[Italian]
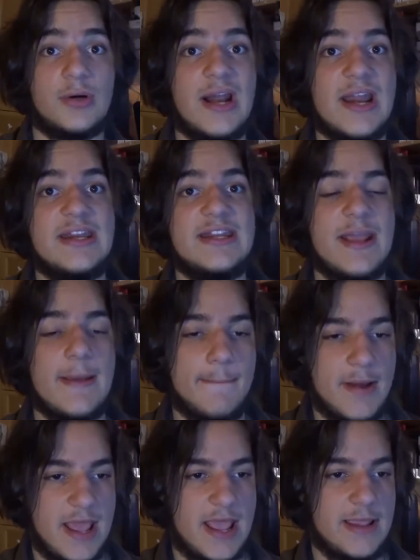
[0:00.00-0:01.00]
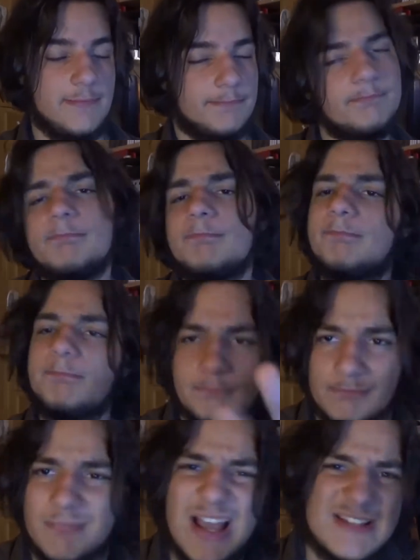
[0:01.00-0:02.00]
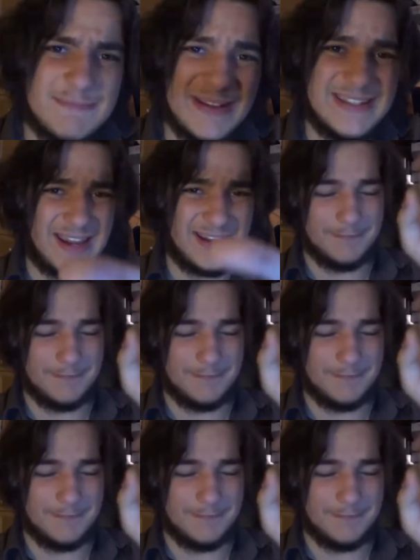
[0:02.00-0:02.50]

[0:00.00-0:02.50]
canale di gameplay. Aspettate.